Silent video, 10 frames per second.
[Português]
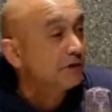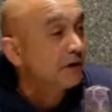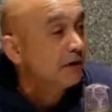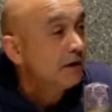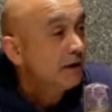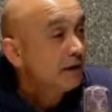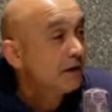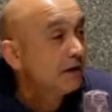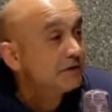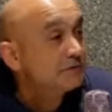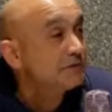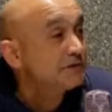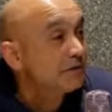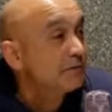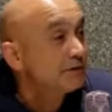de mira, e mesmo
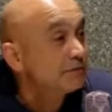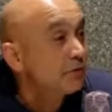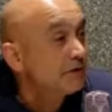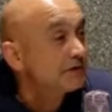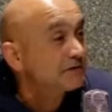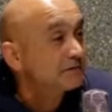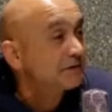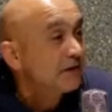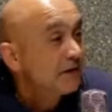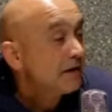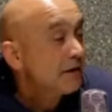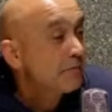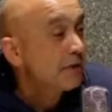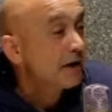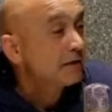assim, mesmo com esse
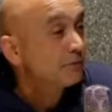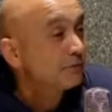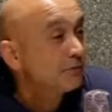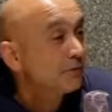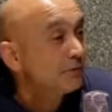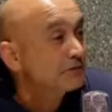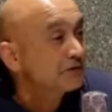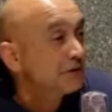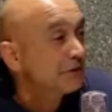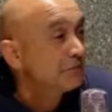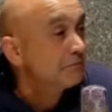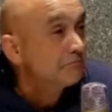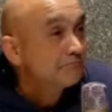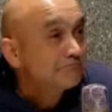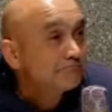aparato todo, não conseguiram,
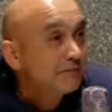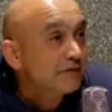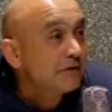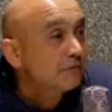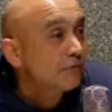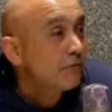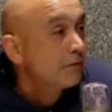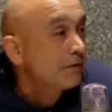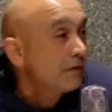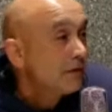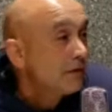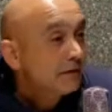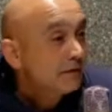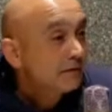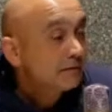enfim, não houve.
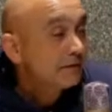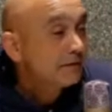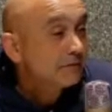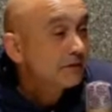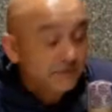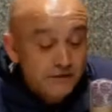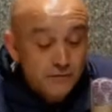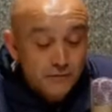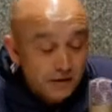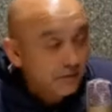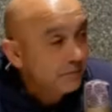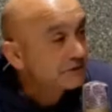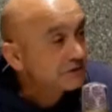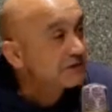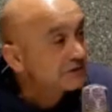Eh, enfim, houve,
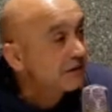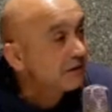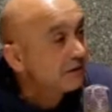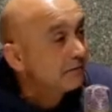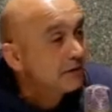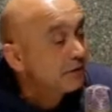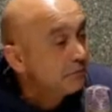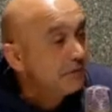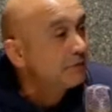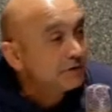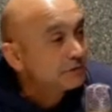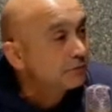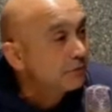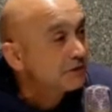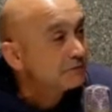mesmo assim, eu admiro-me
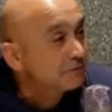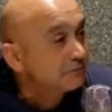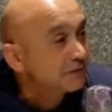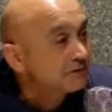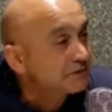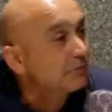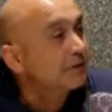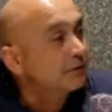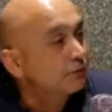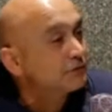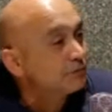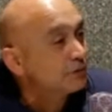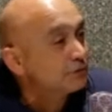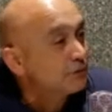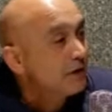isto. Houve mesmo, mesmo assim, houve 14
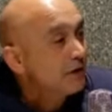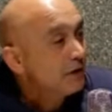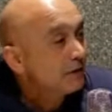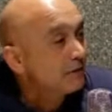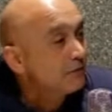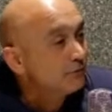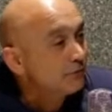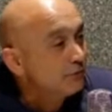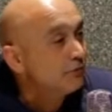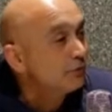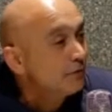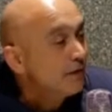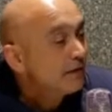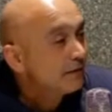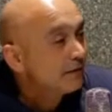votos e um nulo,
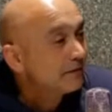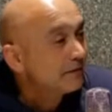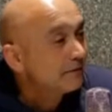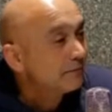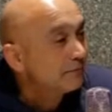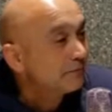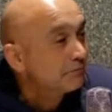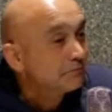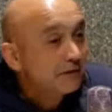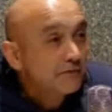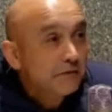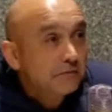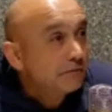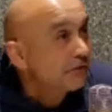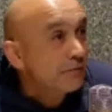eh, que, que, que enfim,
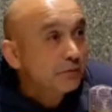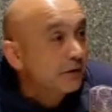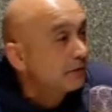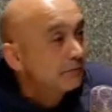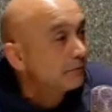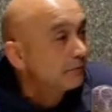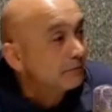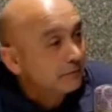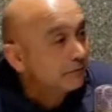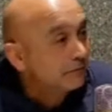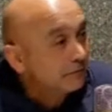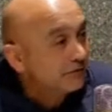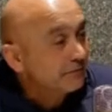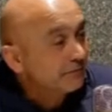não sei porquê. Não, não, não,